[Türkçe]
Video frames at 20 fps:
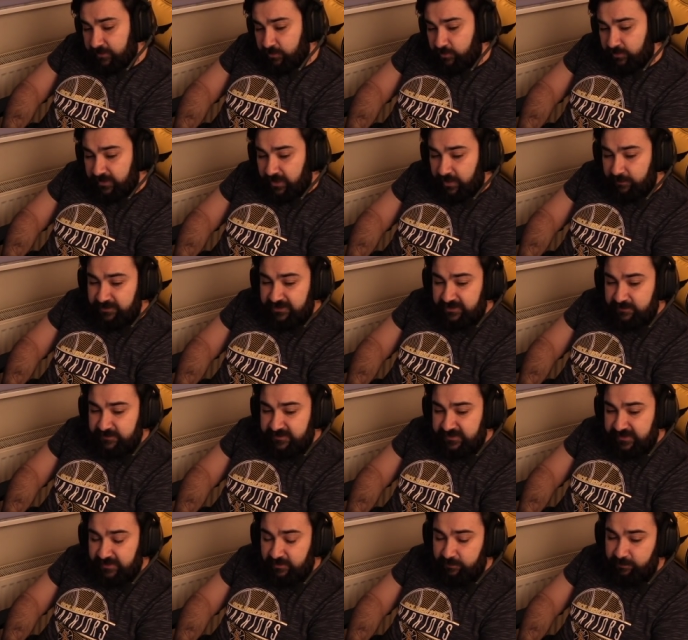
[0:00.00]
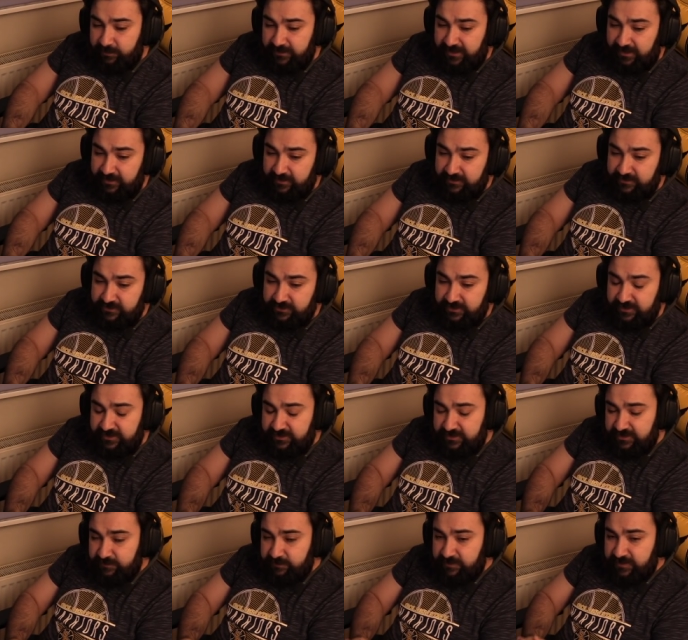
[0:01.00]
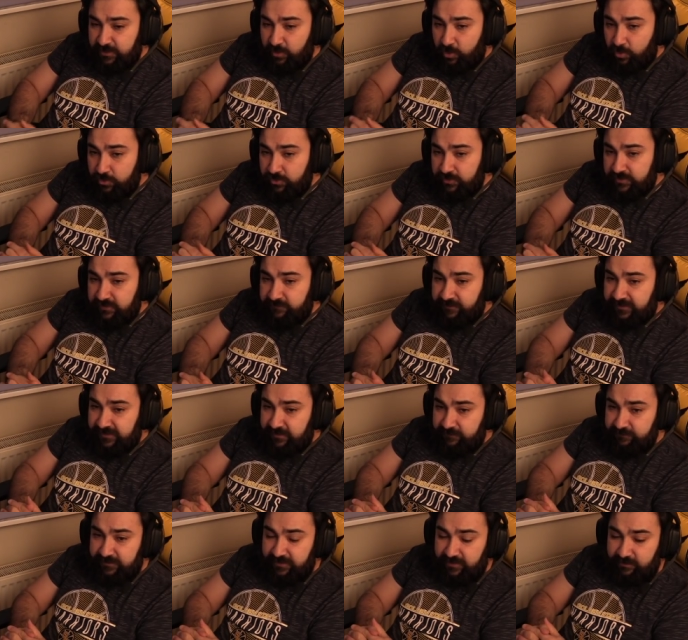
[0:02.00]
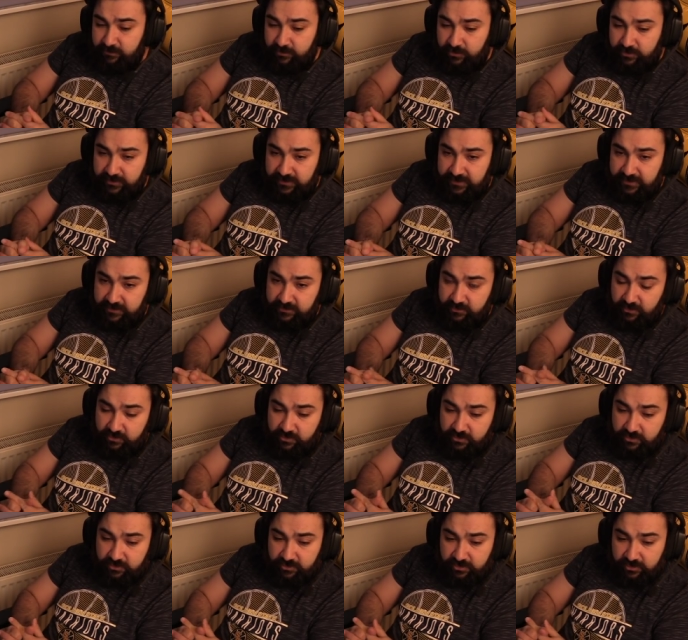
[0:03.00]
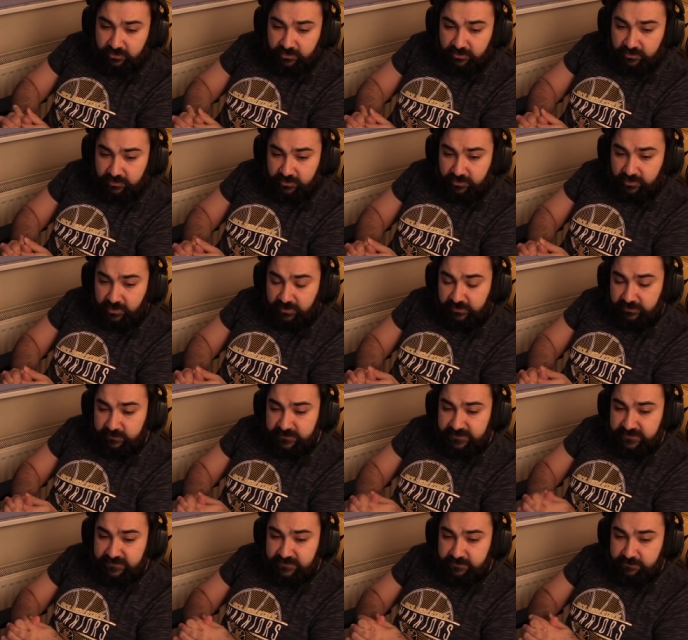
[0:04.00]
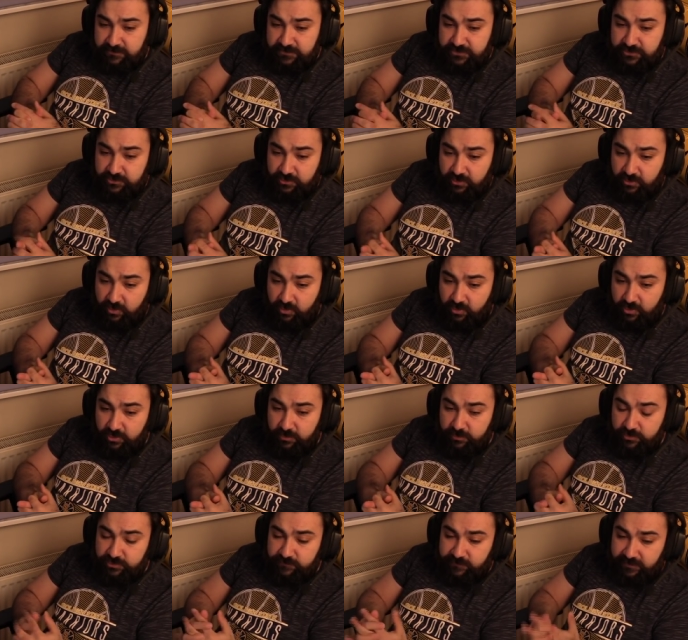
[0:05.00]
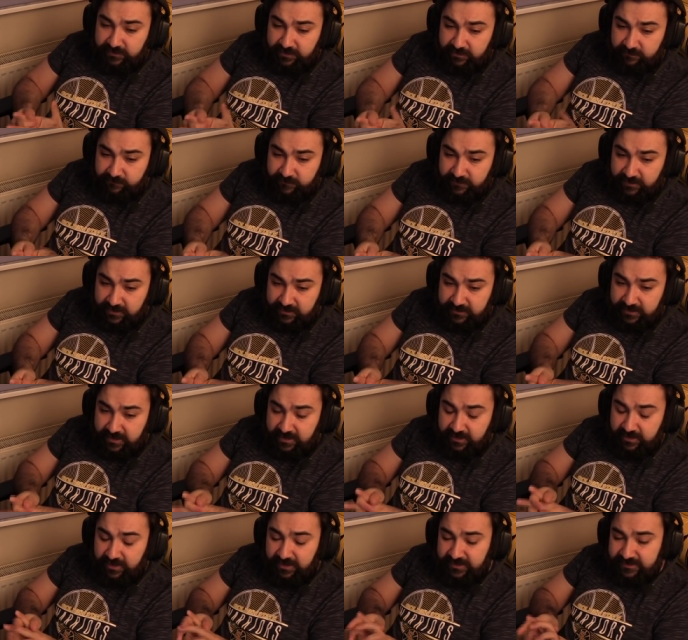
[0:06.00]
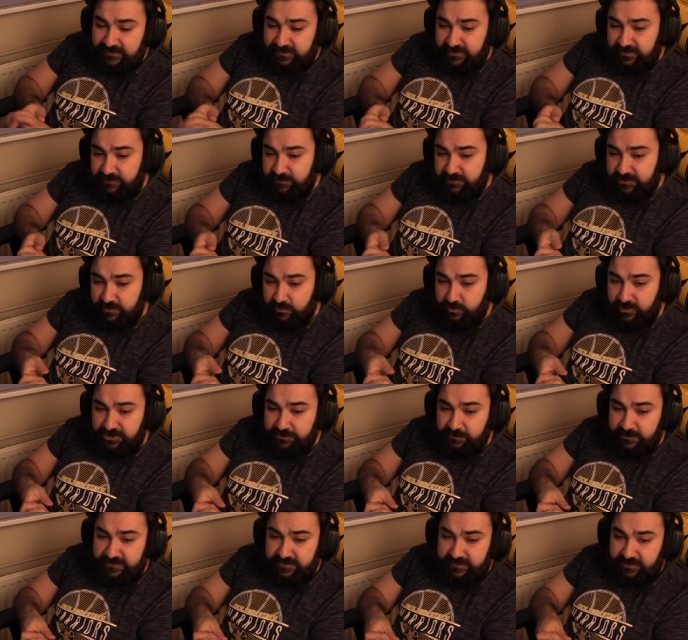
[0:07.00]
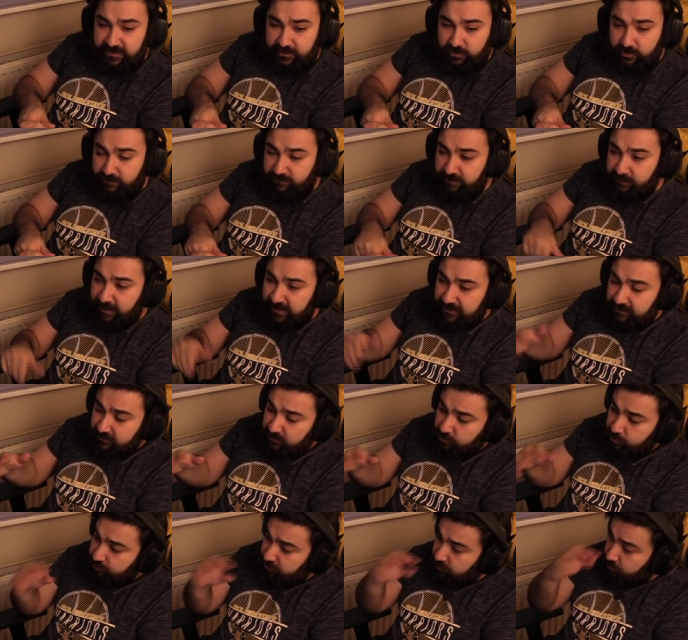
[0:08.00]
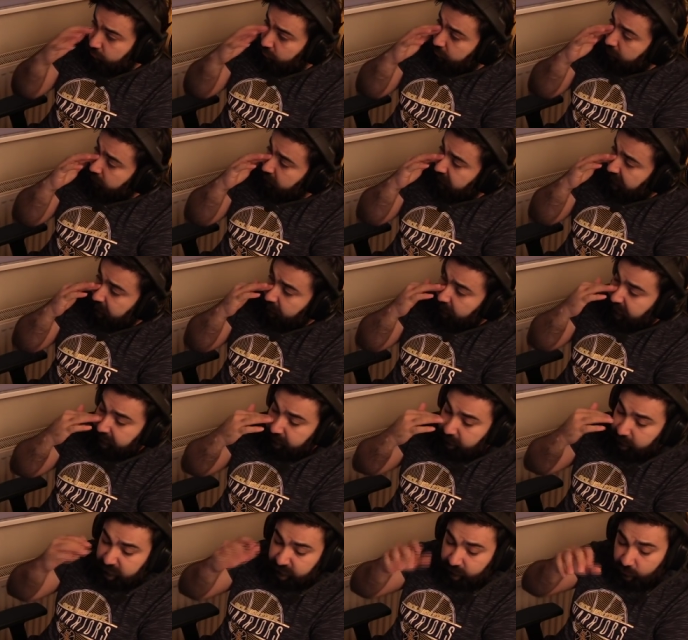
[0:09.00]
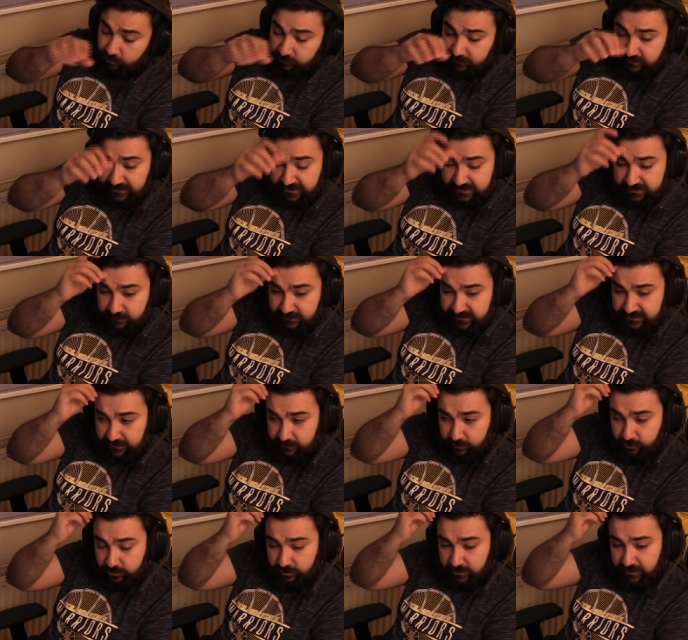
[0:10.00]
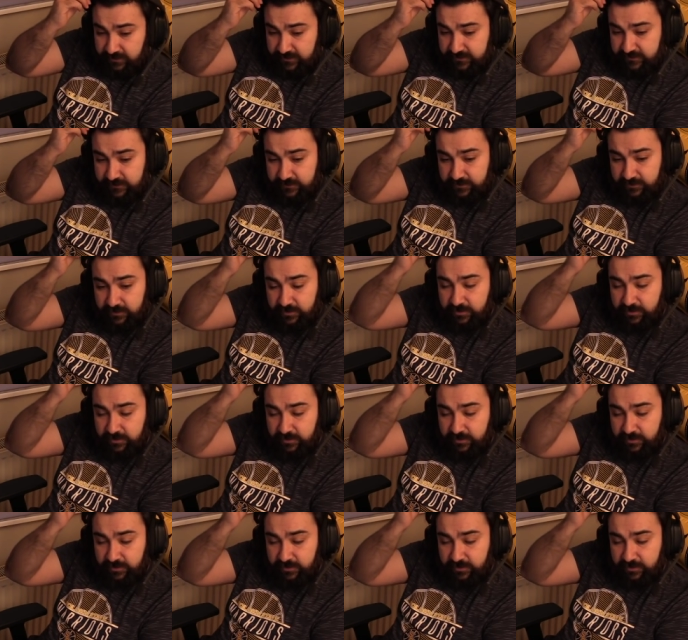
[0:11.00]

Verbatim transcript: öyle abi. Kimseyle yani şey hiç kimseyle oyunda falan filan böyle yok alım satılmış yok oymuş şey falan filan yani ekstra kimseyle uğraşmanıza gerek yok ve ben şunu istiyorum yani ben forumda da yazdım mesela bugün aynısını